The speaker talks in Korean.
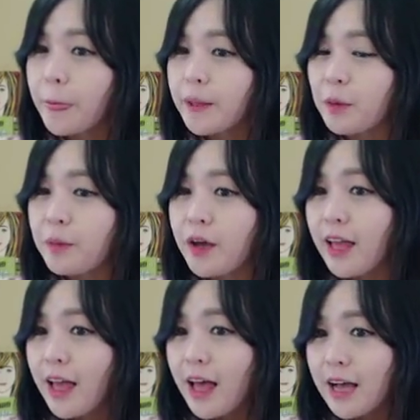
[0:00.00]
그러면
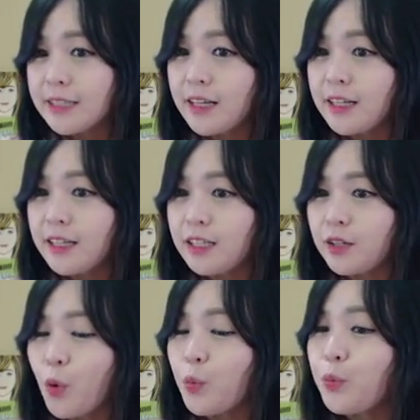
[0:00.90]

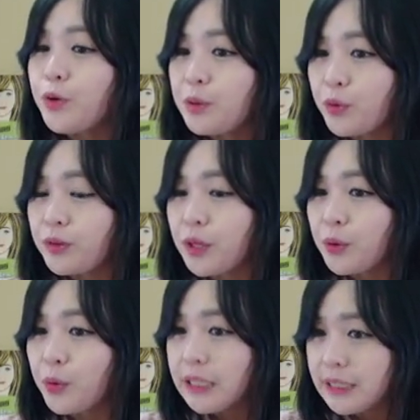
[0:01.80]
학생은 공부는
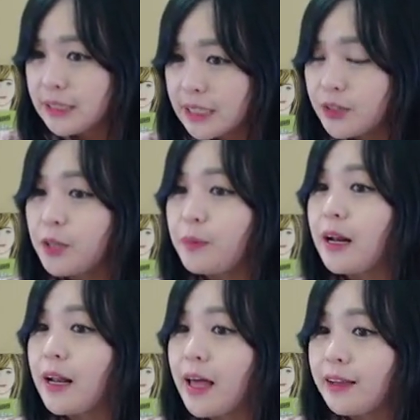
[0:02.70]
못해도 인사성이
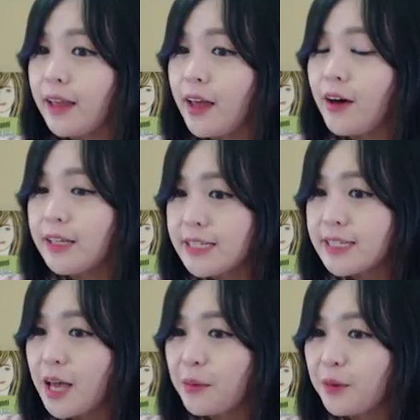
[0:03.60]
발라야 돼요.
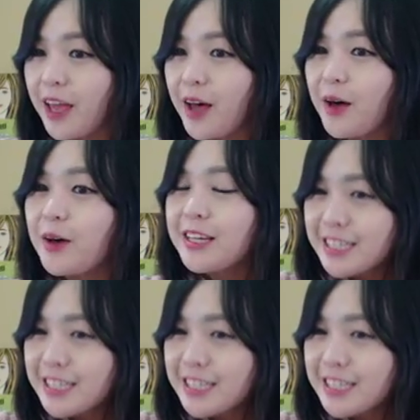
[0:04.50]
인사해 볼게요.